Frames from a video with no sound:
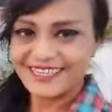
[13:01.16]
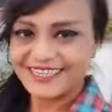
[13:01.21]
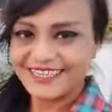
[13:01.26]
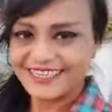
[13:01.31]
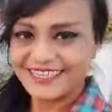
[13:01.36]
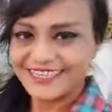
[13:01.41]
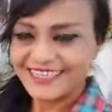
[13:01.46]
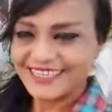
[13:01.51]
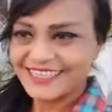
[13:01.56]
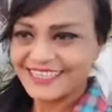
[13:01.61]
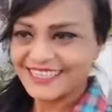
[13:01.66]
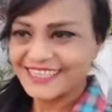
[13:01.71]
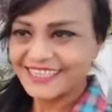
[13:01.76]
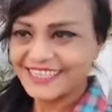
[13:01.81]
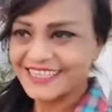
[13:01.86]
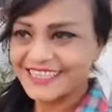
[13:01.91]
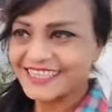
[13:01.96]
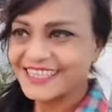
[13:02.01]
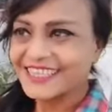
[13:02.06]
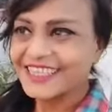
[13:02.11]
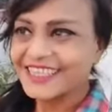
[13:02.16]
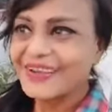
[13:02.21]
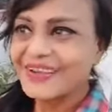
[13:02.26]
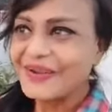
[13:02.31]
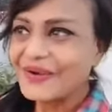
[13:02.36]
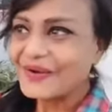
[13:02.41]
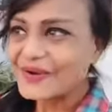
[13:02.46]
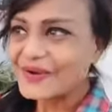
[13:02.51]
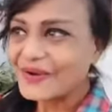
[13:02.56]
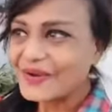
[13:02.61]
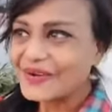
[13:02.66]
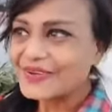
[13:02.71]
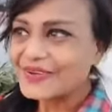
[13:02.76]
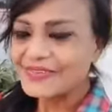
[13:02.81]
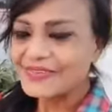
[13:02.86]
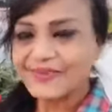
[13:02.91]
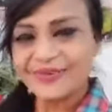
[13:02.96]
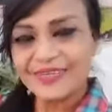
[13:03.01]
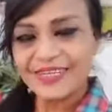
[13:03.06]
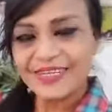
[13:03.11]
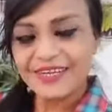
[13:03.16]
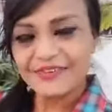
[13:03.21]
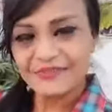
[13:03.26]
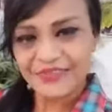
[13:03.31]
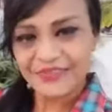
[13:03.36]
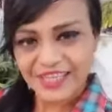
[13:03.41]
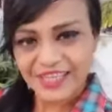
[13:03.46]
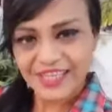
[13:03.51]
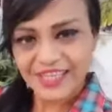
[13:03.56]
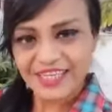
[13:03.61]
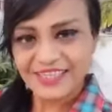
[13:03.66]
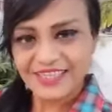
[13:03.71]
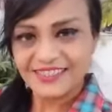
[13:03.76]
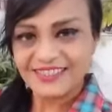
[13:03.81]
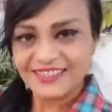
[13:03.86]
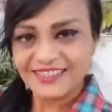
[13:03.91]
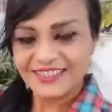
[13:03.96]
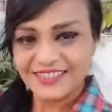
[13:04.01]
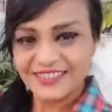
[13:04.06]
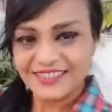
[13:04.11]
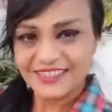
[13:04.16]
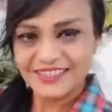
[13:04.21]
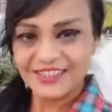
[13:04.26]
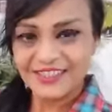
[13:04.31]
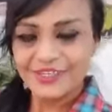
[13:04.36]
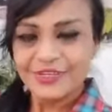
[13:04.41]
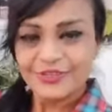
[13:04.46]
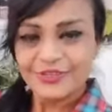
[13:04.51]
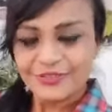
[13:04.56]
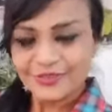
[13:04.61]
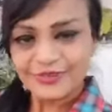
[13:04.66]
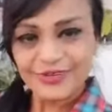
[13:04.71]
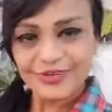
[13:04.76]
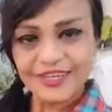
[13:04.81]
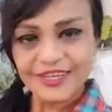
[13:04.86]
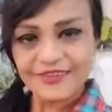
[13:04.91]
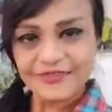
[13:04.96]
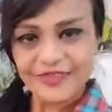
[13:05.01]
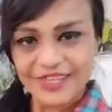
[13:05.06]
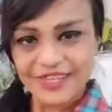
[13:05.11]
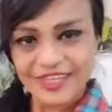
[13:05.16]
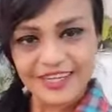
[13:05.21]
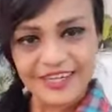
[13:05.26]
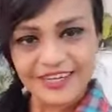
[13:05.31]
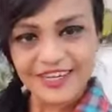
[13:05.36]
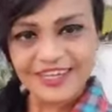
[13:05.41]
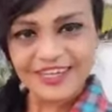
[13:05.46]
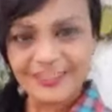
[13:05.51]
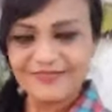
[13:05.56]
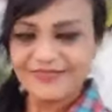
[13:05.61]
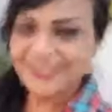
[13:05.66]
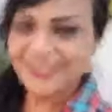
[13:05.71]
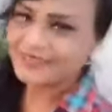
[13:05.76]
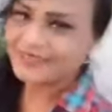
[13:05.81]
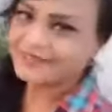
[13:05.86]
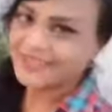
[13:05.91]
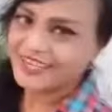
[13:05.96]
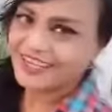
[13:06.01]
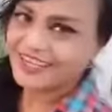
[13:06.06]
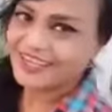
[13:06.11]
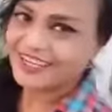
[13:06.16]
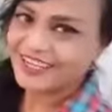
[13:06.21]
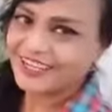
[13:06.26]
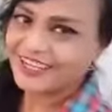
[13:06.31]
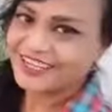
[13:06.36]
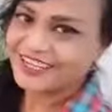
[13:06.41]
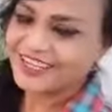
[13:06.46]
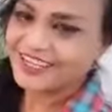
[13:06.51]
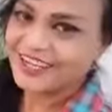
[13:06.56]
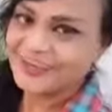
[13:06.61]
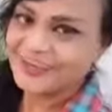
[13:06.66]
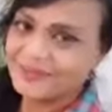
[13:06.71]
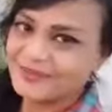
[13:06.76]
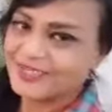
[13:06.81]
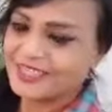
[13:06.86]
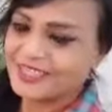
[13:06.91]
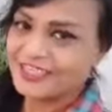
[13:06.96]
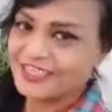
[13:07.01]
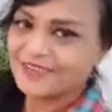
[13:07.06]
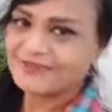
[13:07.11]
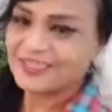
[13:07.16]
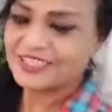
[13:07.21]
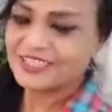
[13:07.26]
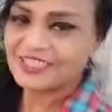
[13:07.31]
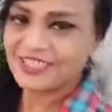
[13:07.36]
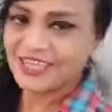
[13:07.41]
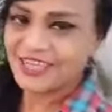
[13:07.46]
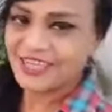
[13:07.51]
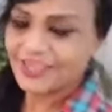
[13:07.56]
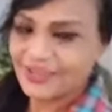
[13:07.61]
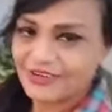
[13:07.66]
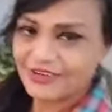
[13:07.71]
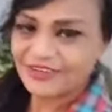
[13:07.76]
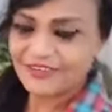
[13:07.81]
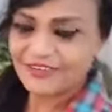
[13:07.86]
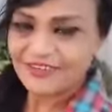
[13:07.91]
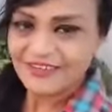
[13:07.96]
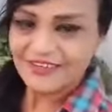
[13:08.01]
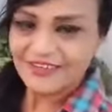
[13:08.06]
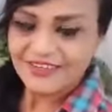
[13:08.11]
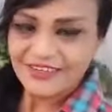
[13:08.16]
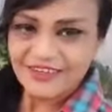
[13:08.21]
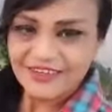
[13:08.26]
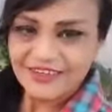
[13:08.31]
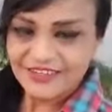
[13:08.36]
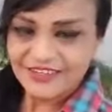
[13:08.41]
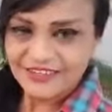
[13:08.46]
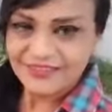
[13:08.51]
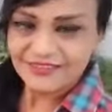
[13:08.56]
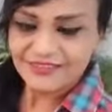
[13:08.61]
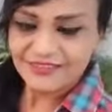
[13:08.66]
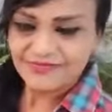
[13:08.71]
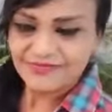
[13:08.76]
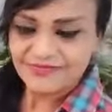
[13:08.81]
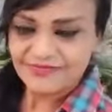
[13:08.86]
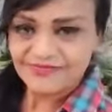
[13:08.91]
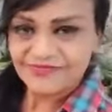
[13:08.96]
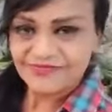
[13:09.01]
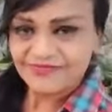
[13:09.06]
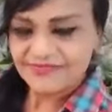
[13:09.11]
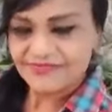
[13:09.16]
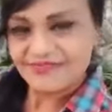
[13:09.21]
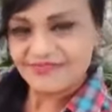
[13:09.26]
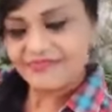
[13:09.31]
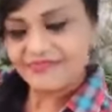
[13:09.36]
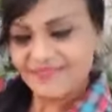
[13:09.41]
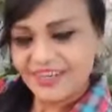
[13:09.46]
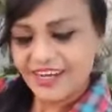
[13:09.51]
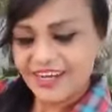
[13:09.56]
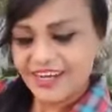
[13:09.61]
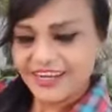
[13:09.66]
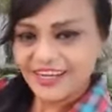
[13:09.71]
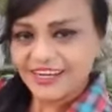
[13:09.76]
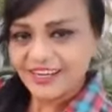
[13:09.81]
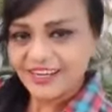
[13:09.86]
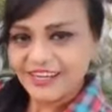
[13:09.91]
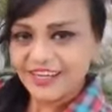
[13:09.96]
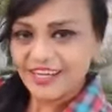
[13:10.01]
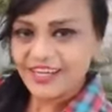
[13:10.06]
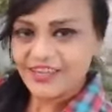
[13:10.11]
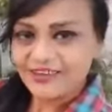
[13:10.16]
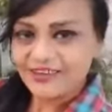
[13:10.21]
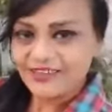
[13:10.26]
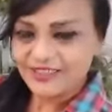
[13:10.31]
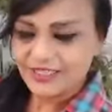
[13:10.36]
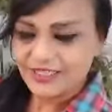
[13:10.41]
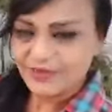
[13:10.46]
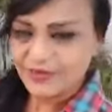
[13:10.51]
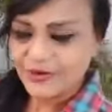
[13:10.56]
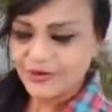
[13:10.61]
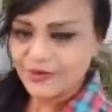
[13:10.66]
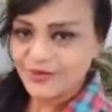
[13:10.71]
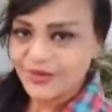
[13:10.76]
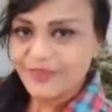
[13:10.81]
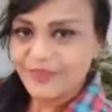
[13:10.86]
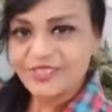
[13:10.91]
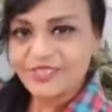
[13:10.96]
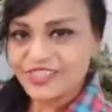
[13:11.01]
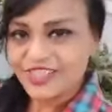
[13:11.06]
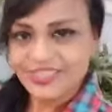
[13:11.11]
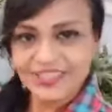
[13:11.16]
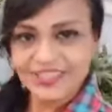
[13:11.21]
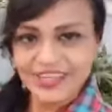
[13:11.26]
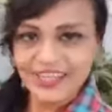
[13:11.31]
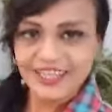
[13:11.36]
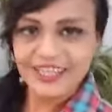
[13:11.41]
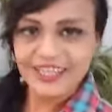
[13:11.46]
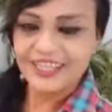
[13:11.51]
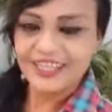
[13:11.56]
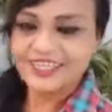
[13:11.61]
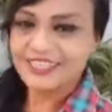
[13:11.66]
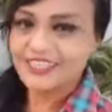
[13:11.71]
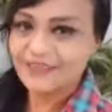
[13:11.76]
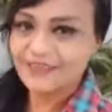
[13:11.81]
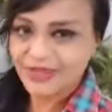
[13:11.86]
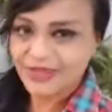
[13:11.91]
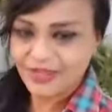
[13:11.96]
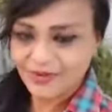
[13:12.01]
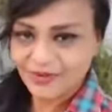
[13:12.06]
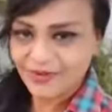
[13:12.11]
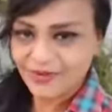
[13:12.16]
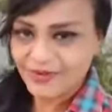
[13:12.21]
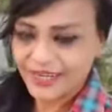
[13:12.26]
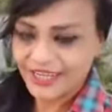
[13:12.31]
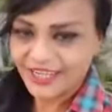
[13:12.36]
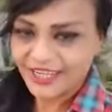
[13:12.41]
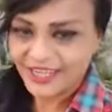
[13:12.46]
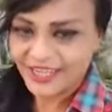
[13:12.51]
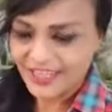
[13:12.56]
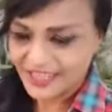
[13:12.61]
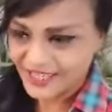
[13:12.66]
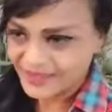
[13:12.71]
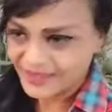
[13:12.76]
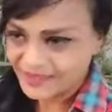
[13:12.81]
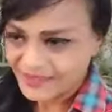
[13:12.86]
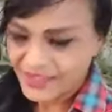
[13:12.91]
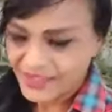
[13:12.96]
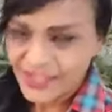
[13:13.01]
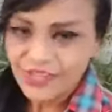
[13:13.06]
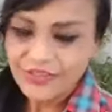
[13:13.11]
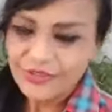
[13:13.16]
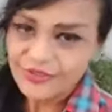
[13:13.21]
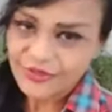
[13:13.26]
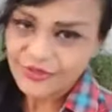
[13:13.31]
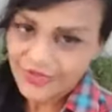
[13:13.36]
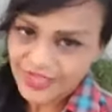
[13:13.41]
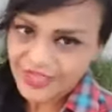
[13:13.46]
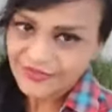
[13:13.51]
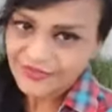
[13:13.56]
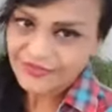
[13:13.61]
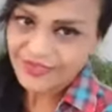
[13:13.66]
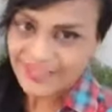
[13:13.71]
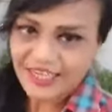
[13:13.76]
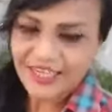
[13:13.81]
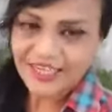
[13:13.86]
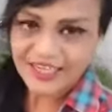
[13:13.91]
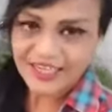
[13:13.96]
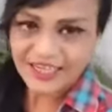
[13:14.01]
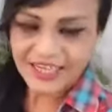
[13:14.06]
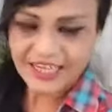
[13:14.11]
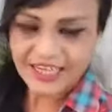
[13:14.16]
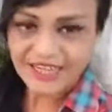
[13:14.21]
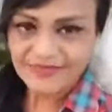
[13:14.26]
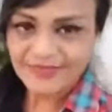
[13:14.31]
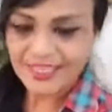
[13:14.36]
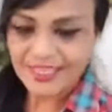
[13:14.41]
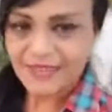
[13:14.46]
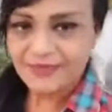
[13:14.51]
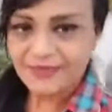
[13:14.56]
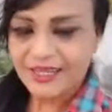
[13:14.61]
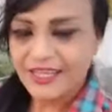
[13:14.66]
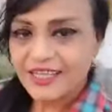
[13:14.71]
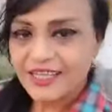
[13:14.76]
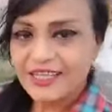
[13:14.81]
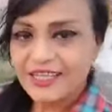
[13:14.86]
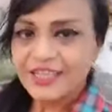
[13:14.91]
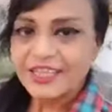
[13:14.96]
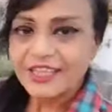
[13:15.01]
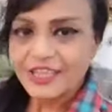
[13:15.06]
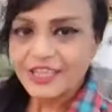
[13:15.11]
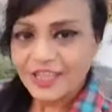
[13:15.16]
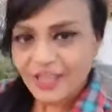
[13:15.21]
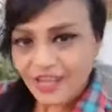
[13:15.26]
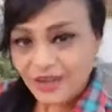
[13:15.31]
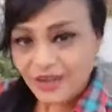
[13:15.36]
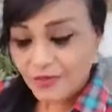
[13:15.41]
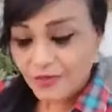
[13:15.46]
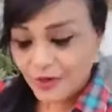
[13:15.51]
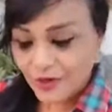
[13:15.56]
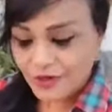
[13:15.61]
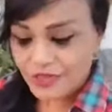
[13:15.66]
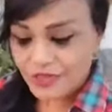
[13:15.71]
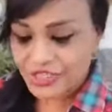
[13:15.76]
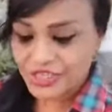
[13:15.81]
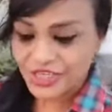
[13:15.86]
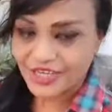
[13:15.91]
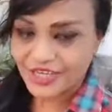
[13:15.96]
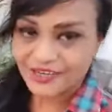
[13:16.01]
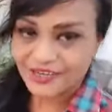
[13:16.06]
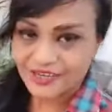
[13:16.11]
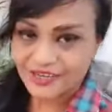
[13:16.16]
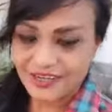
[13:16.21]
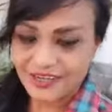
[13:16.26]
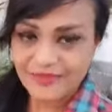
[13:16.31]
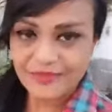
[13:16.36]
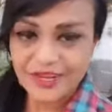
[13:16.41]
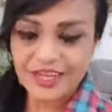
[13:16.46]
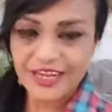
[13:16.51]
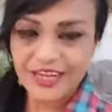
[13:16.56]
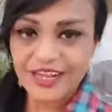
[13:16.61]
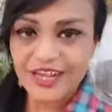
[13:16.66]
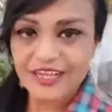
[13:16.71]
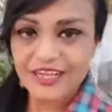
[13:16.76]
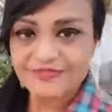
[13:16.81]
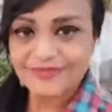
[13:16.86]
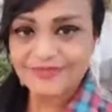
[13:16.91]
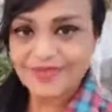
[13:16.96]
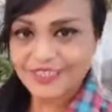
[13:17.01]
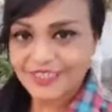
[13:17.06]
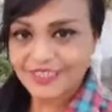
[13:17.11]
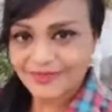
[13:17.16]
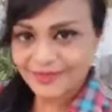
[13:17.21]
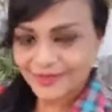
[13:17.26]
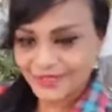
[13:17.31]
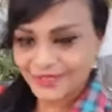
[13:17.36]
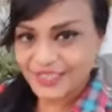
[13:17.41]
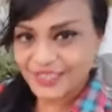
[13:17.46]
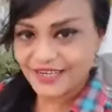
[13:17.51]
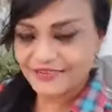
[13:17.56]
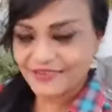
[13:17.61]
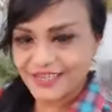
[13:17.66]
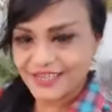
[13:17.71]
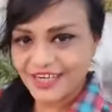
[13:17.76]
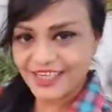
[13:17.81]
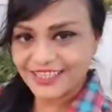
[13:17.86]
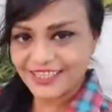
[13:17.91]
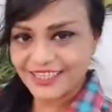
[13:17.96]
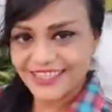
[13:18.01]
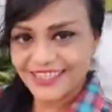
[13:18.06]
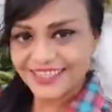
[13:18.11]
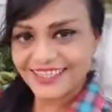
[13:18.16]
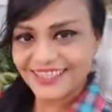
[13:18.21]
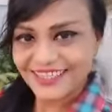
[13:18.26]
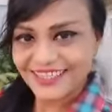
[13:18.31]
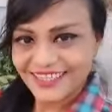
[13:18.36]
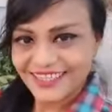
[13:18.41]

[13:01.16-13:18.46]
रखिए और दुनिया फतेह कीजिए दुनिया फतेह करने का मतलब ये नहीं है कि आप नेता बन जाएं और आ, नारे लगाएं और सबको अपने पीछे चलाएं ऐसा बिल्कुल भी नहीं है दुनिया फतेह करने का मतलब है कि हम खुश हैं हमारे आसपास हम खुशियां फैलाते हैं